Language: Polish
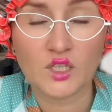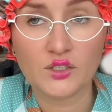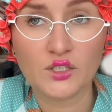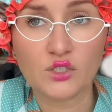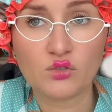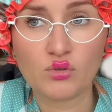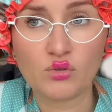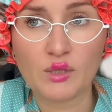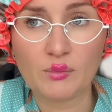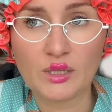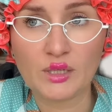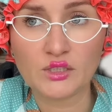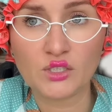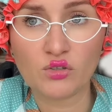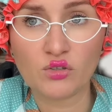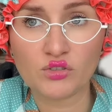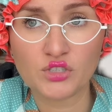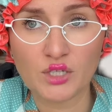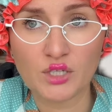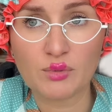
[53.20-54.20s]
niektóre matki
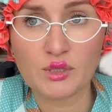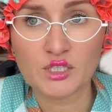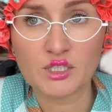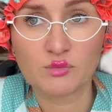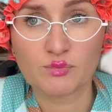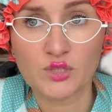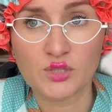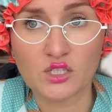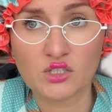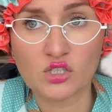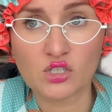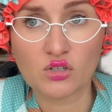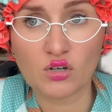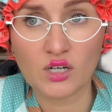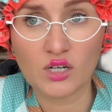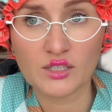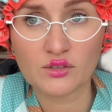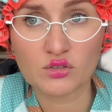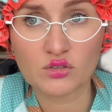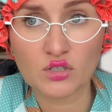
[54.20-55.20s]
od ciebie z
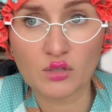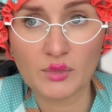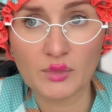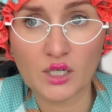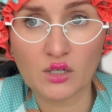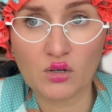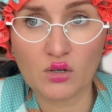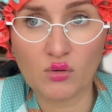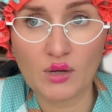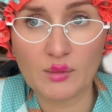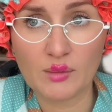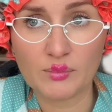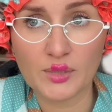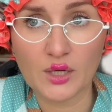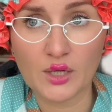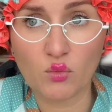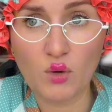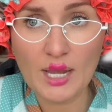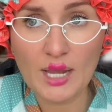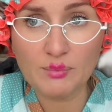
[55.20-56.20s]
przedszkola to są jak gołębie.
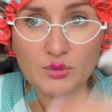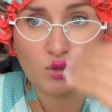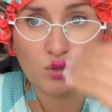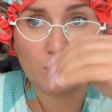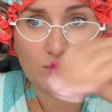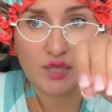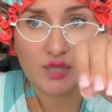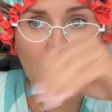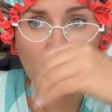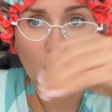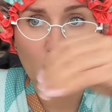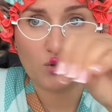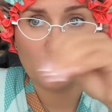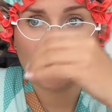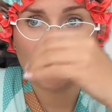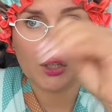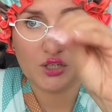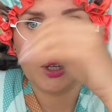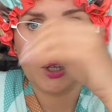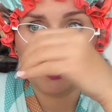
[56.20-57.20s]
Łeb to im tak
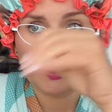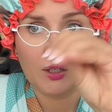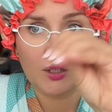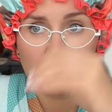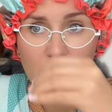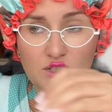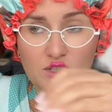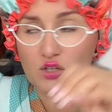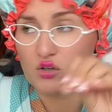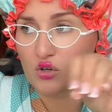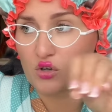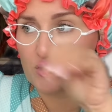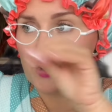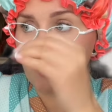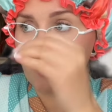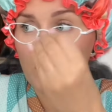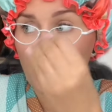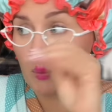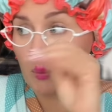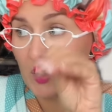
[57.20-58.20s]
chodzi. I tylko
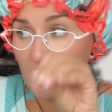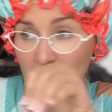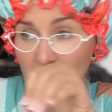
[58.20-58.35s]
dziobią.